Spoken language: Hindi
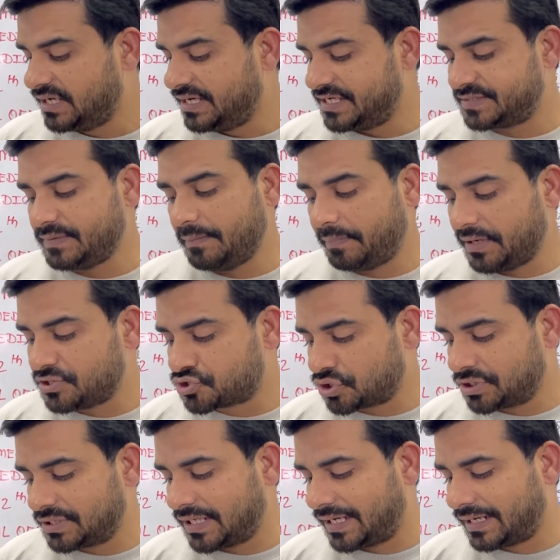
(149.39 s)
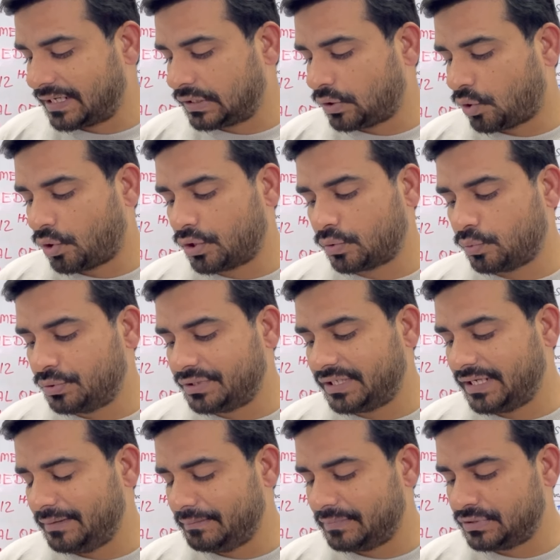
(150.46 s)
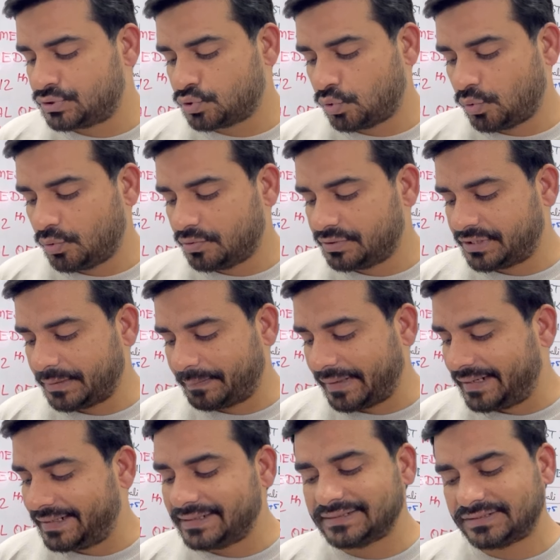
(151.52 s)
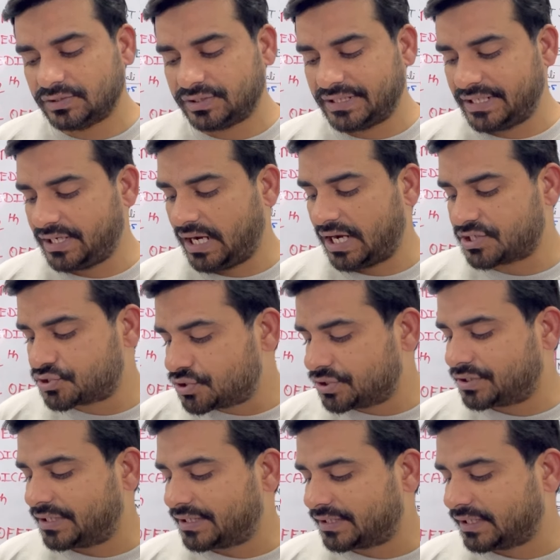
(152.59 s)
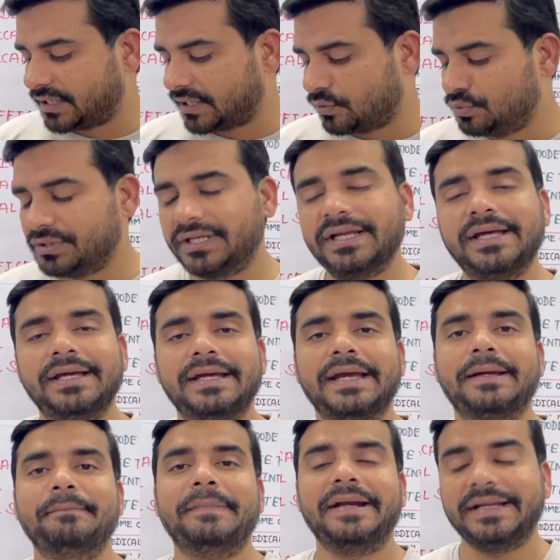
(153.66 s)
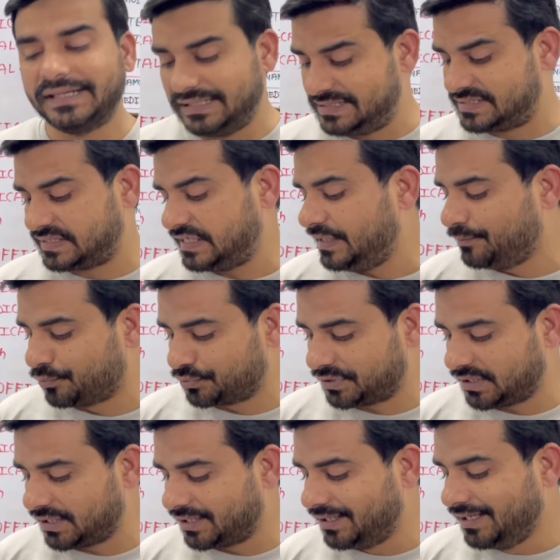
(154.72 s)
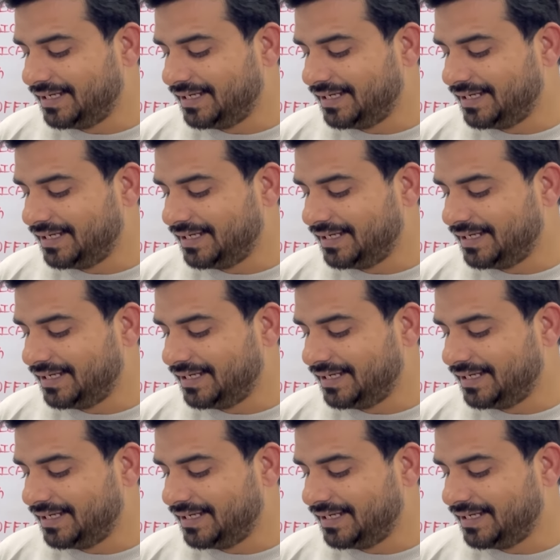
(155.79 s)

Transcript: इसमें पेंशन धारक और उनके जो डिपेंडर्स होते हैं आश्रित रहते हैं उनके एक मेडिकल स्कीम होती है